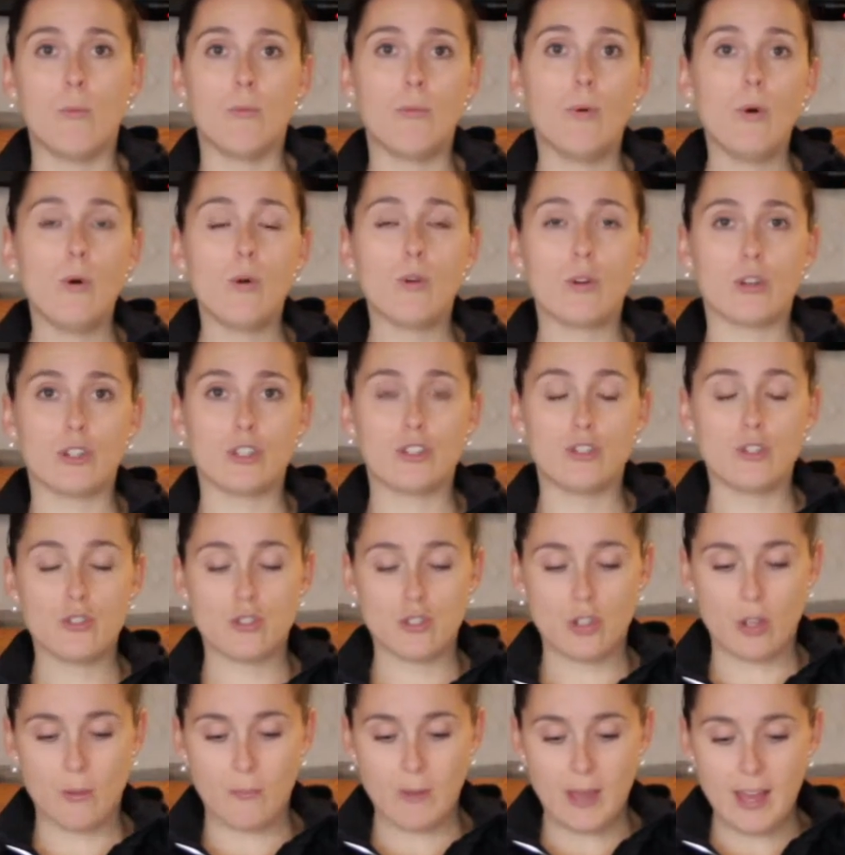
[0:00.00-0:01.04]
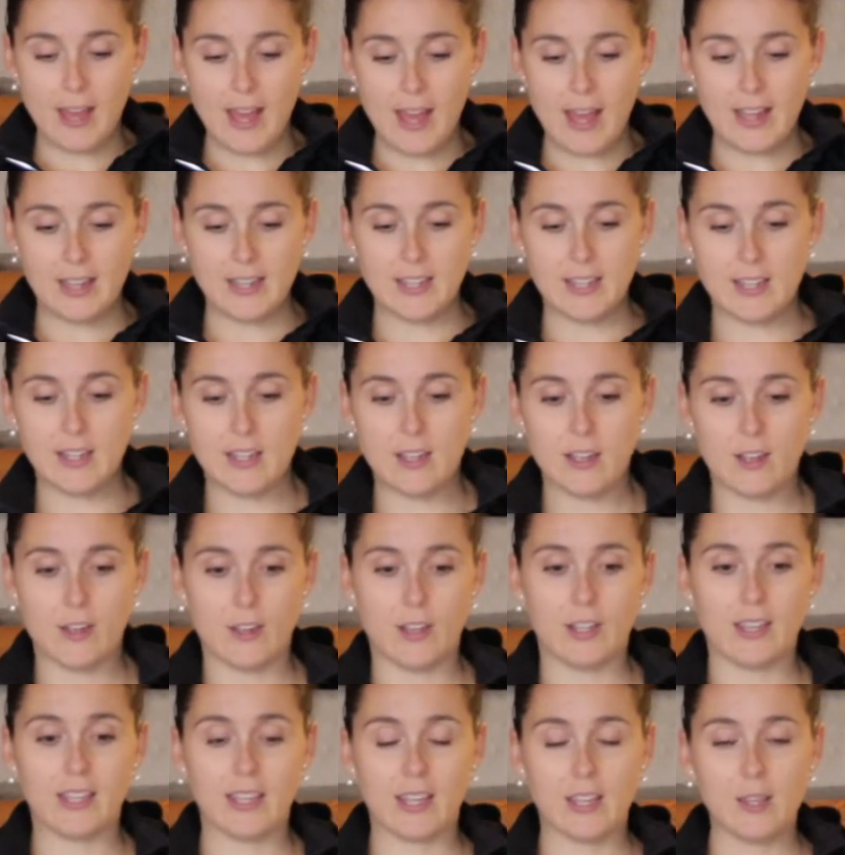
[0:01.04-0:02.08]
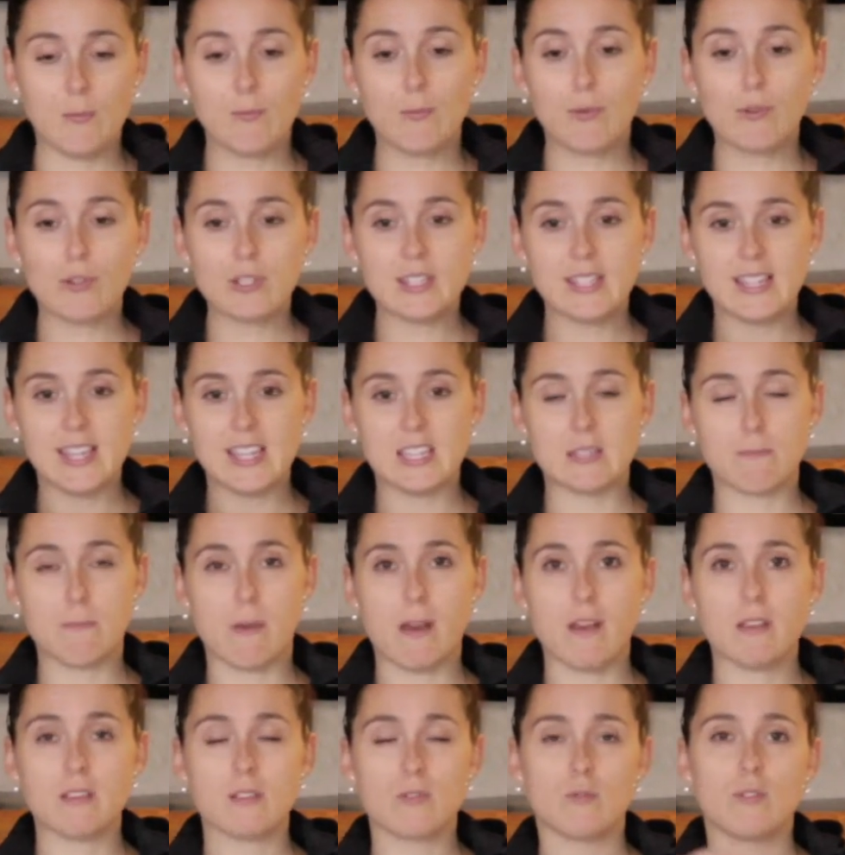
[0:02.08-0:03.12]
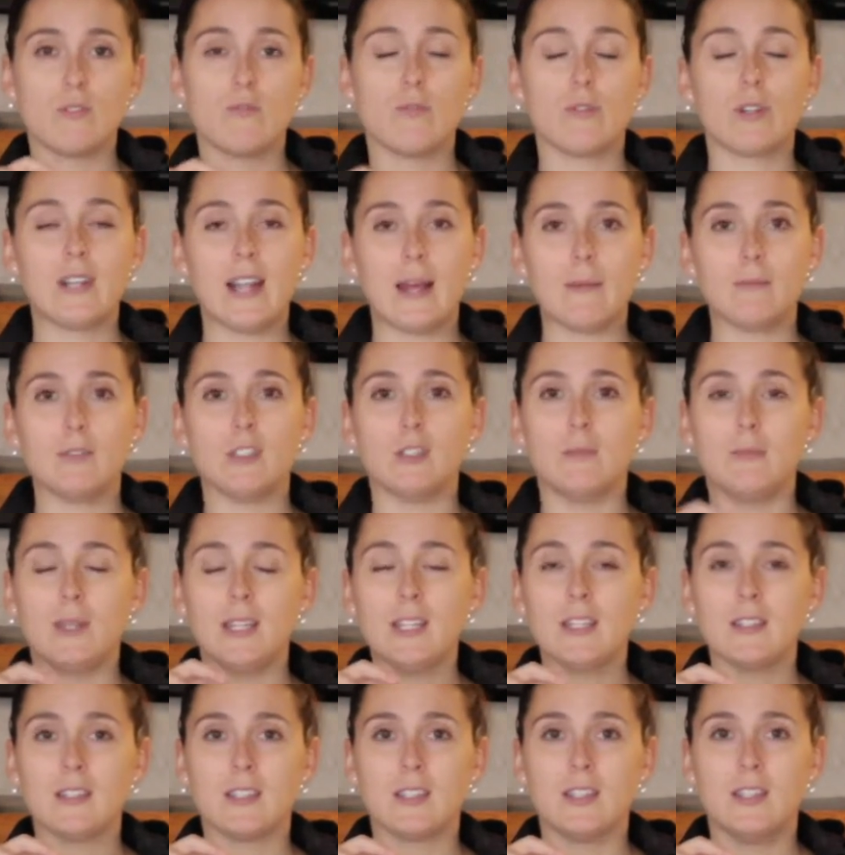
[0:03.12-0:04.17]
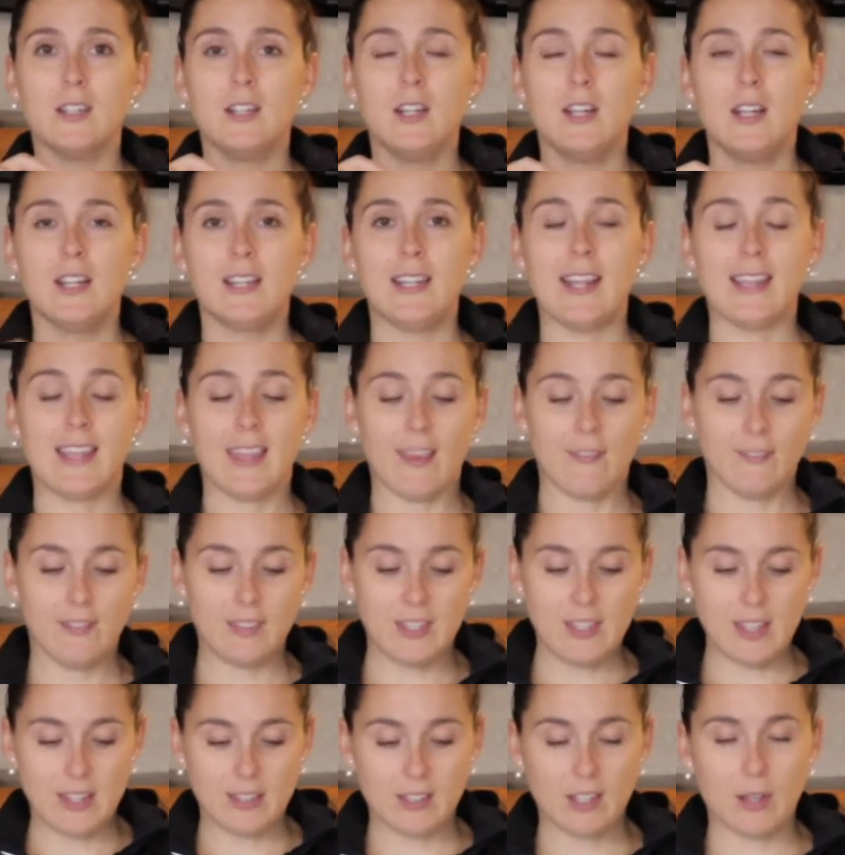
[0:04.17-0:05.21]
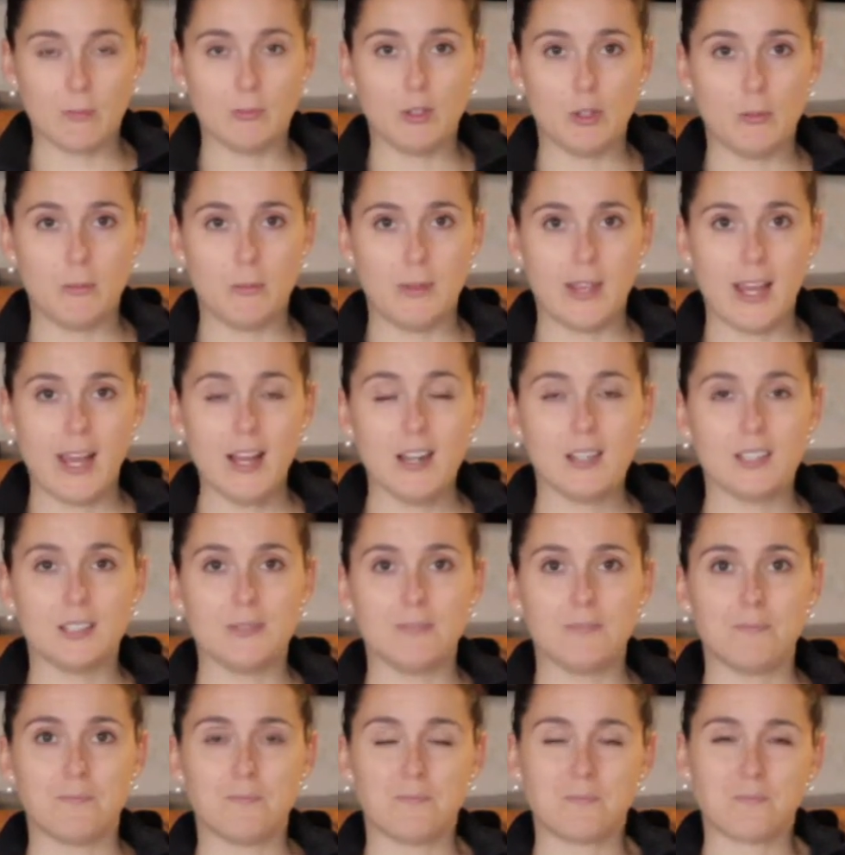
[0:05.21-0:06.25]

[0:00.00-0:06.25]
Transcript: pour justement aller euh, créer plus d'espace au niveau de l'abdomen, la cavité intra-abdominale,